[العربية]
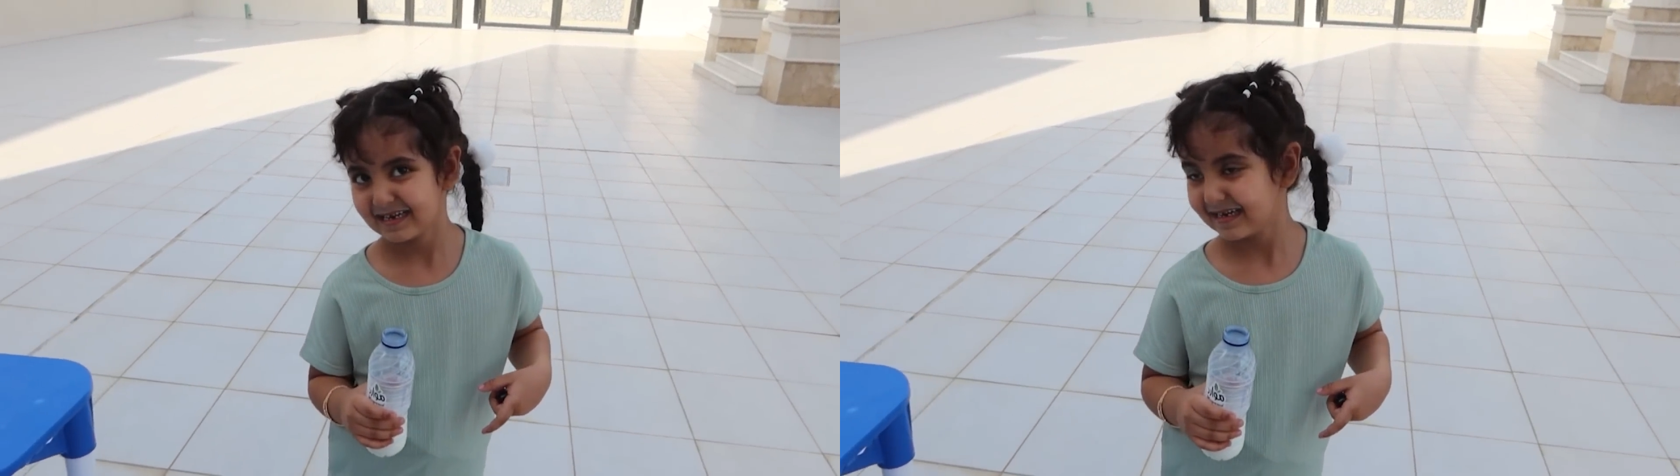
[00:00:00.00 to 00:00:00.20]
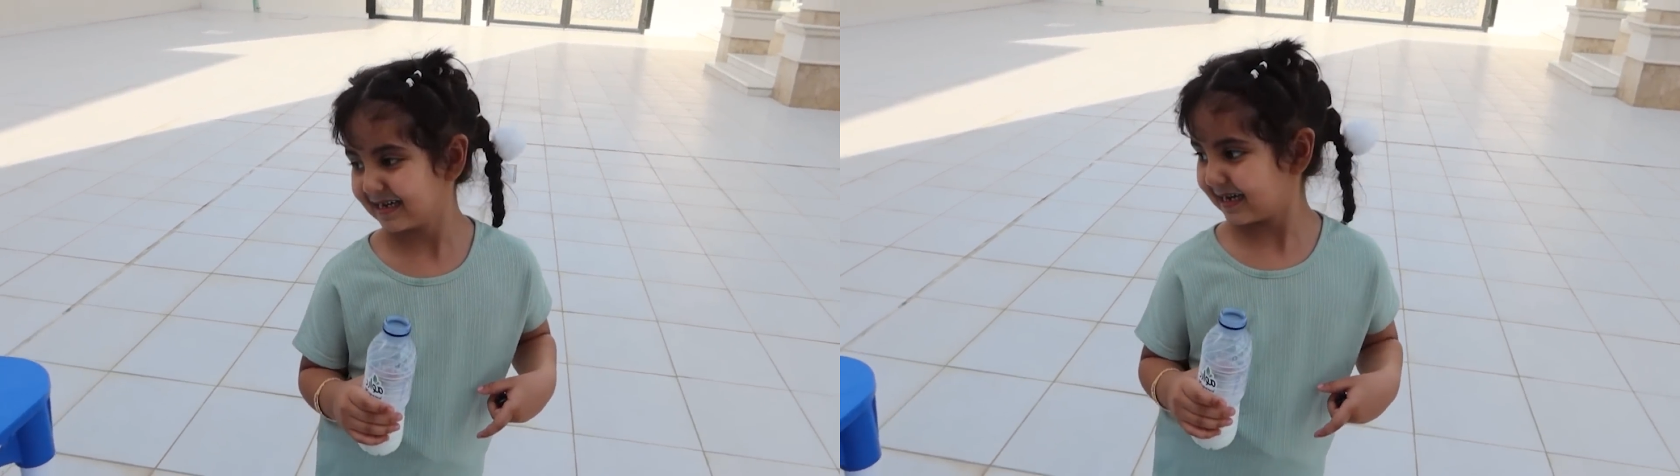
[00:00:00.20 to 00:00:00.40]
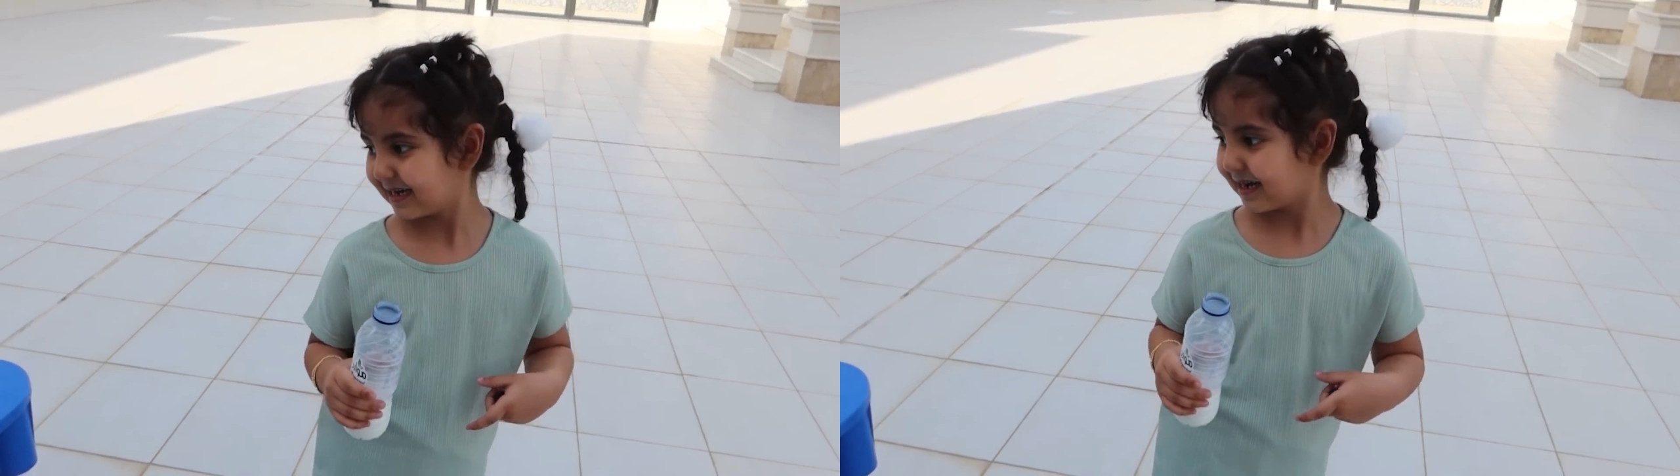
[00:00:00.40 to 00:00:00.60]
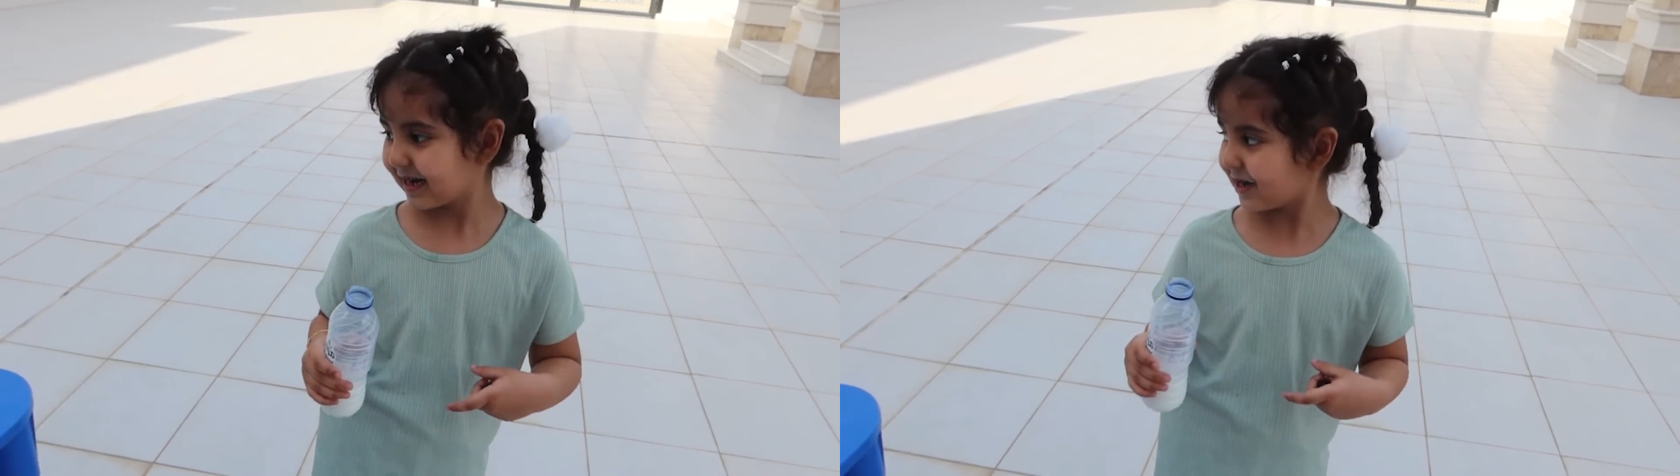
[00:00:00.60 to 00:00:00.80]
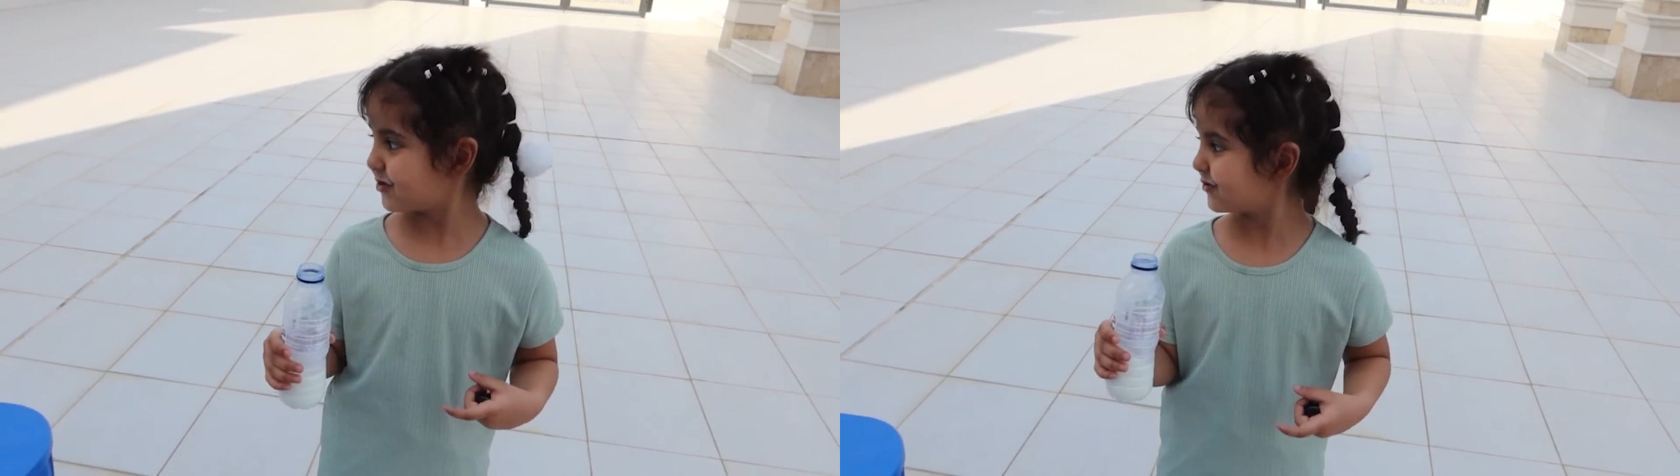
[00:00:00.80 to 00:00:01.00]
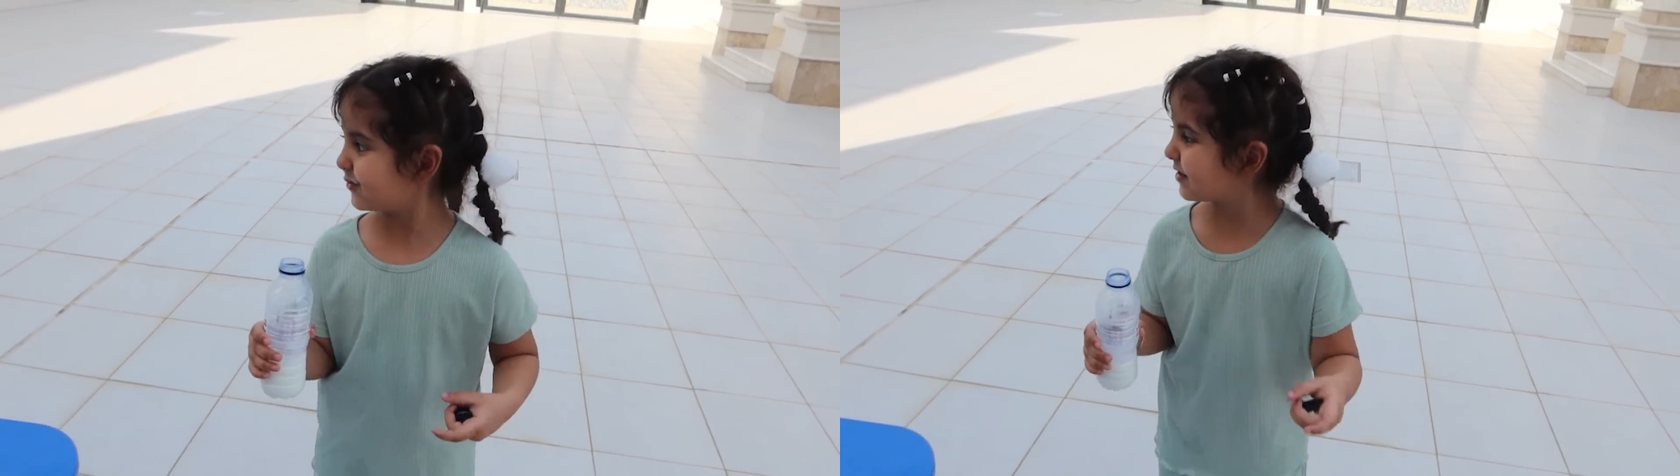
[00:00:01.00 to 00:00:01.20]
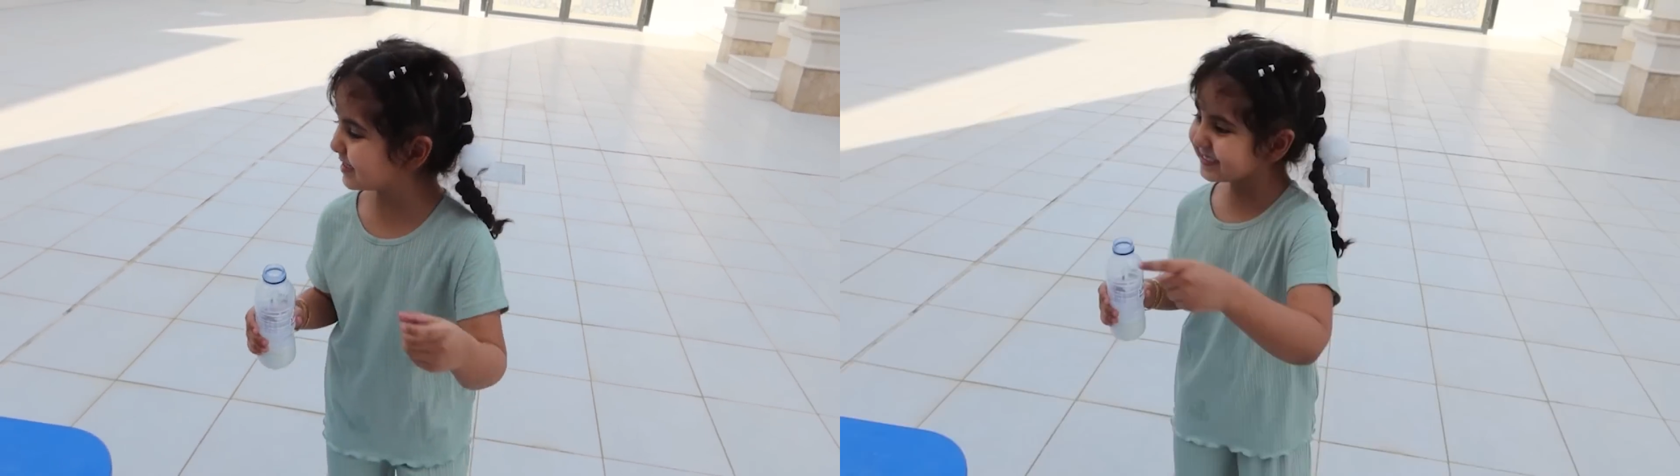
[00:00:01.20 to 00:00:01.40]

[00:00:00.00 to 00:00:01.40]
هو الشيء غروه